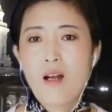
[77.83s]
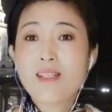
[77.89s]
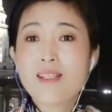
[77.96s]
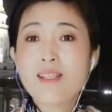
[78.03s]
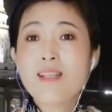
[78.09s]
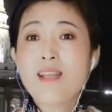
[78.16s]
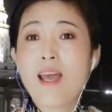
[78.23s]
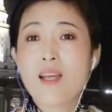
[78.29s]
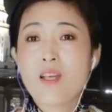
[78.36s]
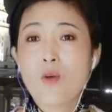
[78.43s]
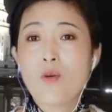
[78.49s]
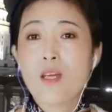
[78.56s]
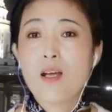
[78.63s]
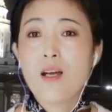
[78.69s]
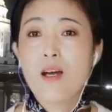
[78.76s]
今年
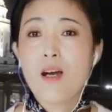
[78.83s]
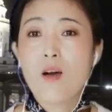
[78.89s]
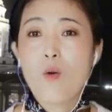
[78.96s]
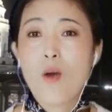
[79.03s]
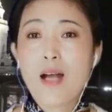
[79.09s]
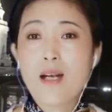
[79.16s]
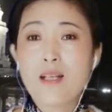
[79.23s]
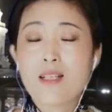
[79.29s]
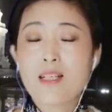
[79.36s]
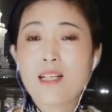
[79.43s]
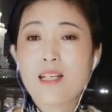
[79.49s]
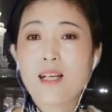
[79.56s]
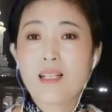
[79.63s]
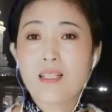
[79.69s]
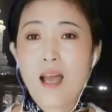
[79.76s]
有一个华人是
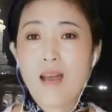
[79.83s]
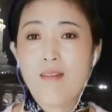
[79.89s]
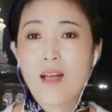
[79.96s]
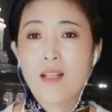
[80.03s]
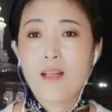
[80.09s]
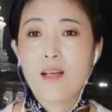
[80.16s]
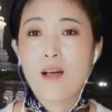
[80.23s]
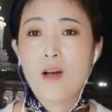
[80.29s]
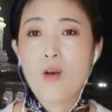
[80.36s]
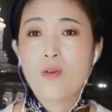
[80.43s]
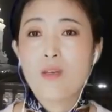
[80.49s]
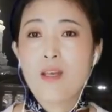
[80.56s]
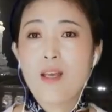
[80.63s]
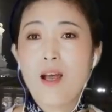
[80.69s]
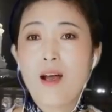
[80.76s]
一个台湾的
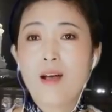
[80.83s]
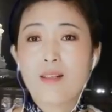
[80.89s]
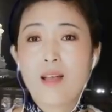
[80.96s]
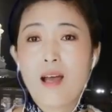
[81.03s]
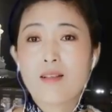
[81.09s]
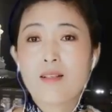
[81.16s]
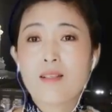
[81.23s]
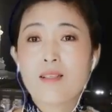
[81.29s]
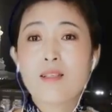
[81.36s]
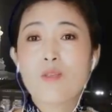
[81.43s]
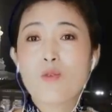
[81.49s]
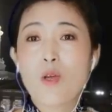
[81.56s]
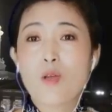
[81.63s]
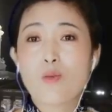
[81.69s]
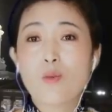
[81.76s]
后裔，哈，他
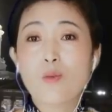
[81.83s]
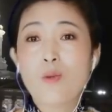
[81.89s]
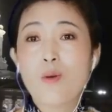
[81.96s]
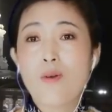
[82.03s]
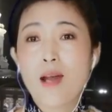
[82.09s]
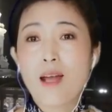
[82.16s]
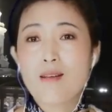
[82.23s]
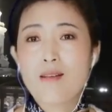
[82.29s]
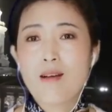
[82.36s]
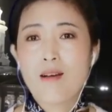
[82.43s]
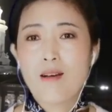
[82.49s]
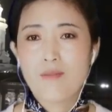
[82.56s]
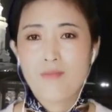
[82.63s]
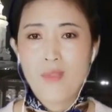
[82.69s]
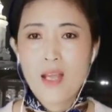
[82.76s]
竞选总统来着，
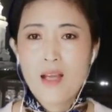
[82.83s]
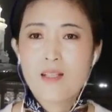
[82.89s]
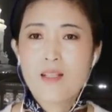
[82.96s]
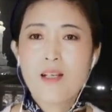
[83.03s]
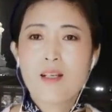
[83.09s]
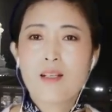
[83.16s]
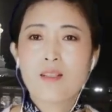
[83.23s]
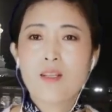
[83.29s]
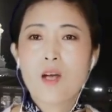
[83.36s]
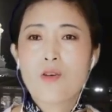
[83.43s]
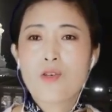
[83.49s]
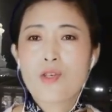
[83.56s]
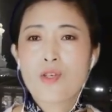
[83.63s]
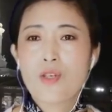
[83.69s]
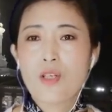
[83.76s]
哈，这也
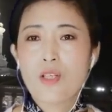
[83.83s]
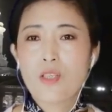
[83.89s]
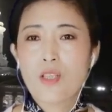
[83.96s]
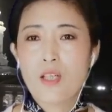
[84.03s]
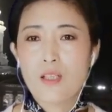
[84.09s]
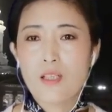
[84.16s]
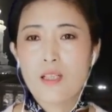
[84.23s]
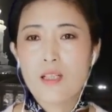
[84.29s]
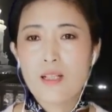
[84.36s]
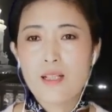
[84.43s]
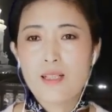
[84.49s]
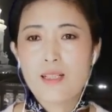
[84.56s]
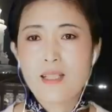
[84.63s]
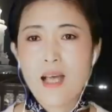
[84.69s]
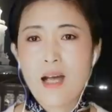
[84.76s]
倒是挺
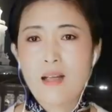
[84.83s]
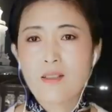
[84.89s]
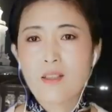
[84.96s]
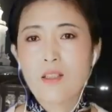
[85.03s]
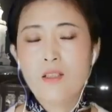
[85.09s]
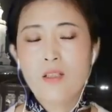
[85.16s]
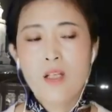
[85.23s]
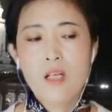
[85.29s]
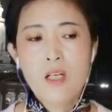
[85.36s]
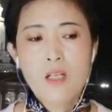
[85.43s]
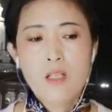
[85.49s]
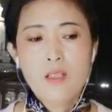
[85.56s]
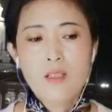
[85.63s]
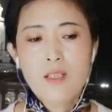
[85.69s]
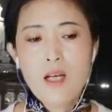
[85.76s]
可嘉的。
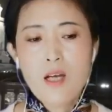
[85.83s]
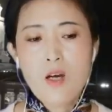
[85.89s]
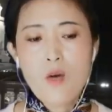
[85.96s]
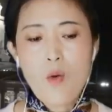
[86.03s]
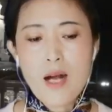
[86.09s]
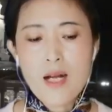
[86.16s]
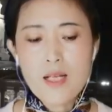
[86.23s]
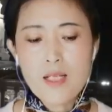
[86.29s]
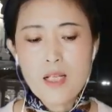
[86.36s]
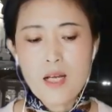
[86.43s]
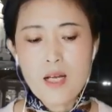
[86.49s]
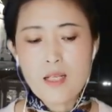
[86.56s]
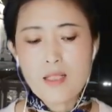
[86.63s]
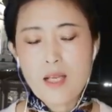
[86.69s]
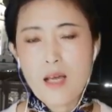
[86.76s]
那华人
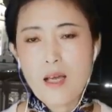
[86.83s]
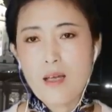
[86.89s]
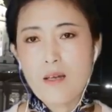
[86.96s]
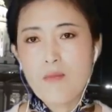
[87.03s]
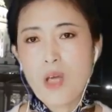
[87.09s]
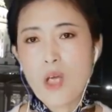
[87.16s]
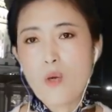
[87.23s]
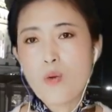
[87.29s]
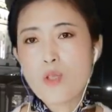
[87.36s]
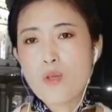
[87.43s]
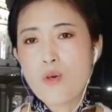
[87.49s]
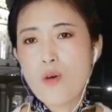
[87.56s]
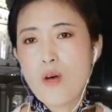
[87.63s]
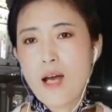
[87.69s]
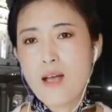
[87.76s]
呢，在美国
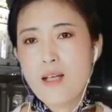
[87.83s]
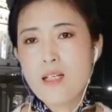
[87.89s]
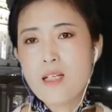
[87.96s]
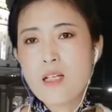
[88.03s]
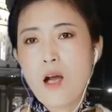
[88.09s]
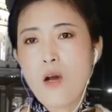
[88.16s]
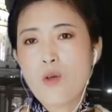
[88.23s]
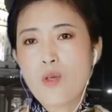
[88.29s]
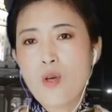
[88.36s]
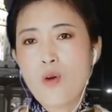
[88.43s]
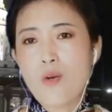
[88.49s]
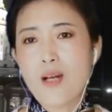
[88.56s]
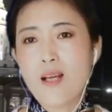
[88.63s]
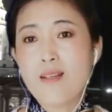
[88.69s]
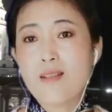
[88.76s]
就很少
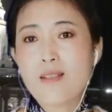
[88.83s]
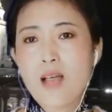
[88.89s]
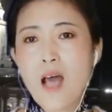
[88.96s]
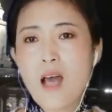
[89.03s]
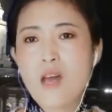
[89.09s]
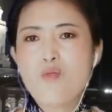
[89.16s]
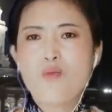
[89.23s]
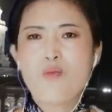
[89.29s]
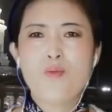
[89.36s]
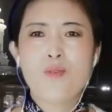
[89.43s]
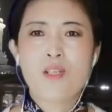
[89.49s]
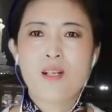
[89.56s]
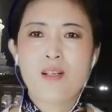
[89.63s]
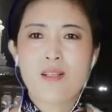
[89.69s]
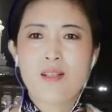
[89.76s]
有人参与
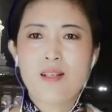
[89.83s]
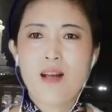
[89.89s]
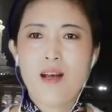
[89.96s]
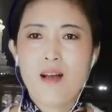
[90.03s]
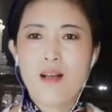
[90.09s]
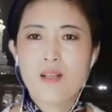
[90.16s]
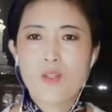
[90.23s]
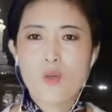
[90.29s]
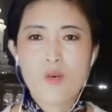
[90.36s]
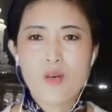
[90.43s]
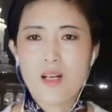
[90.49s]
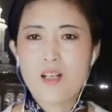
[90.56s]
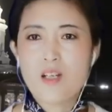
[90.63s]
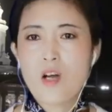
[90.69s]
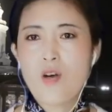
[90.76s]
政治了，就
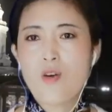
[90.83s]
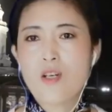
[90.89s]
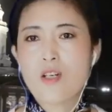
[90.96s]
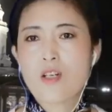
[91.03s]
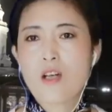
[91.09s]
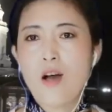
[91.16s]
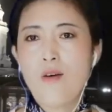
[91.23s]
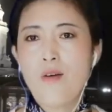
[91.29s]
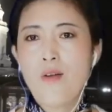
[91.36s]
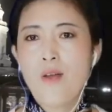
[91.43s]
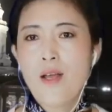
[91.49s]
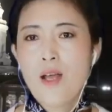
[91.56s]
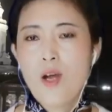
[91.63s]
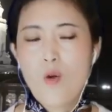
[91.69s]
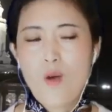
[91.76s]
很少很少。
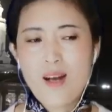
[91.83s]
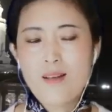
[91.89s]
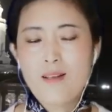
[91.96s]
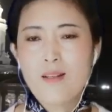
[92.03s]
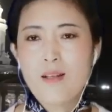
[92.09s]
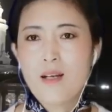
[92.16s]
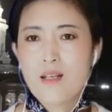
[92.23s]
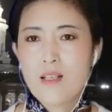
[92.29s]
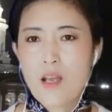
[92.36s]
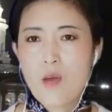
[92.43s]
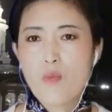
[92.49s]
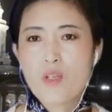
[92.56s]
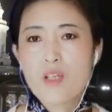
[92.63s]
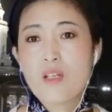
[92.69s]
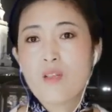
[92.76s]
华人呢，也
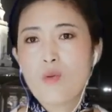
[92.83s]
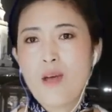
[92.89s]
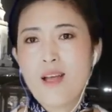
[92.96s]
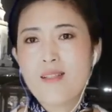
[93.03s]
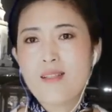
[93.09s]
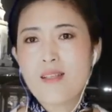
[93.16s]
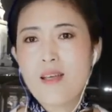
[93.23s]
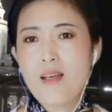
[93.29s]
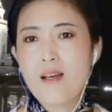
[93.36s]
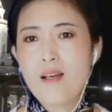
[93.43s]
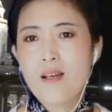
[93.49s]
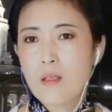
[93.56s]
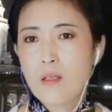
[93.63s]
不甚团结。